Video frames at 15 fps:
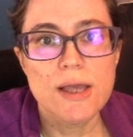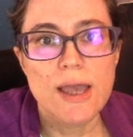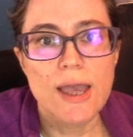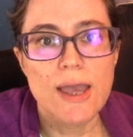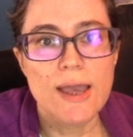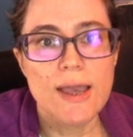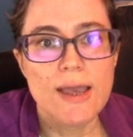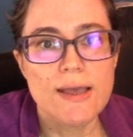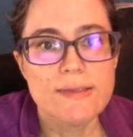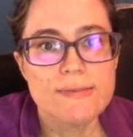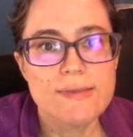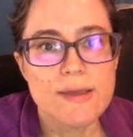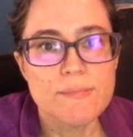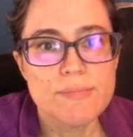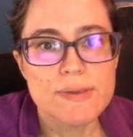É,
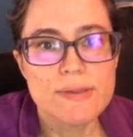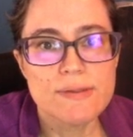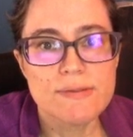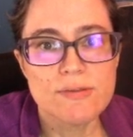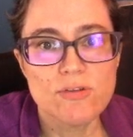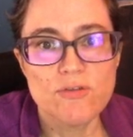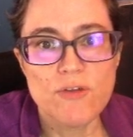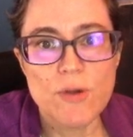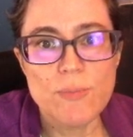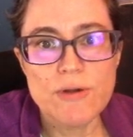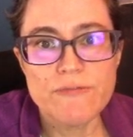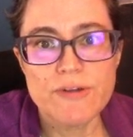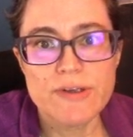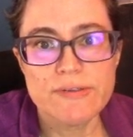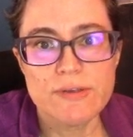sempre se tiver
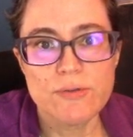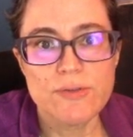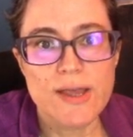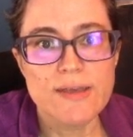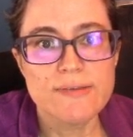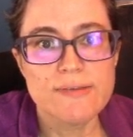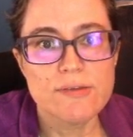uma versão teste,